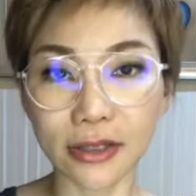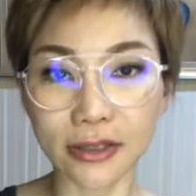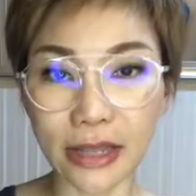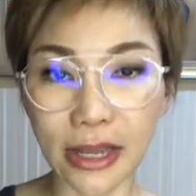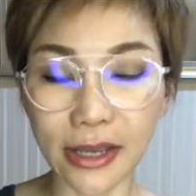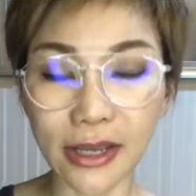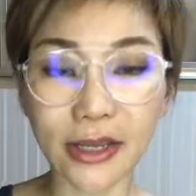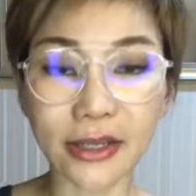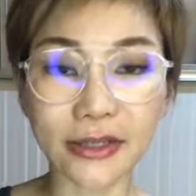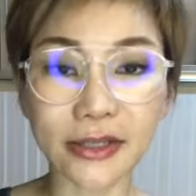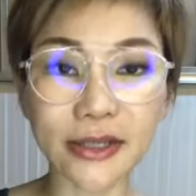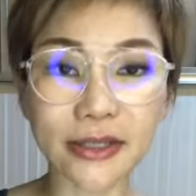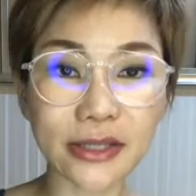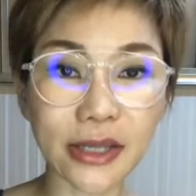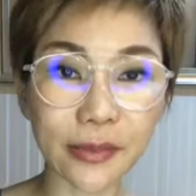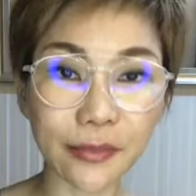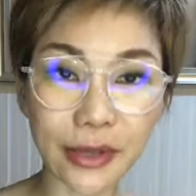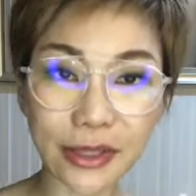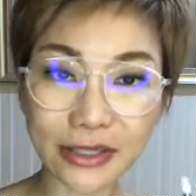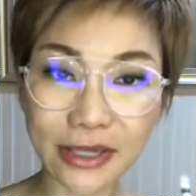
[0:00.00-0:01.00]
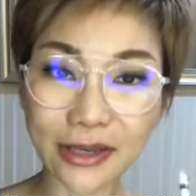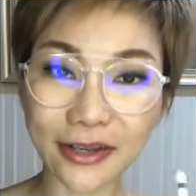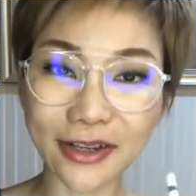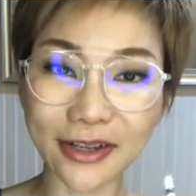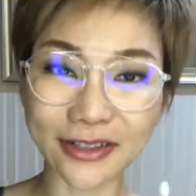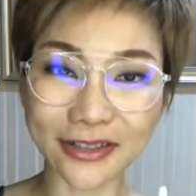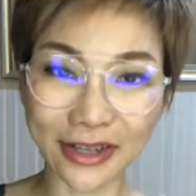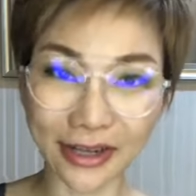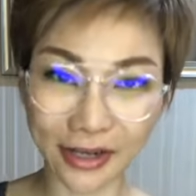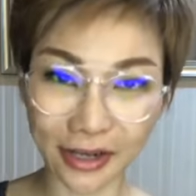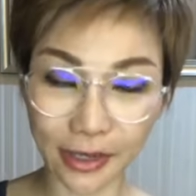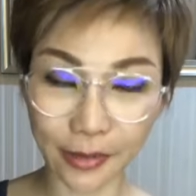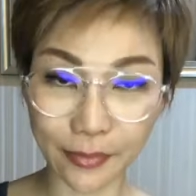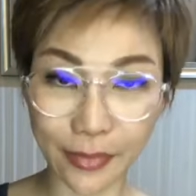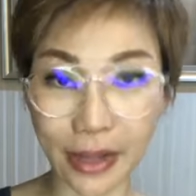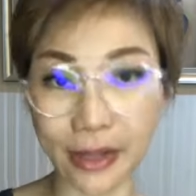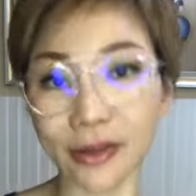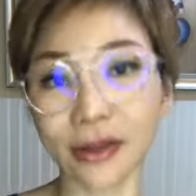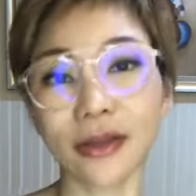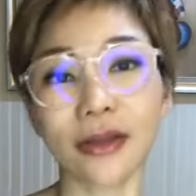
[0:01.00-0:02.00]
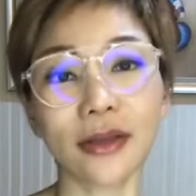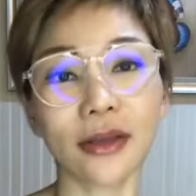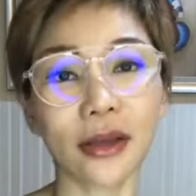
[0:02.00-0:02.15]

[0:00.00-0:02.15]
สาเหตุจริงๆไม่ใช่เกิดจากไขมัน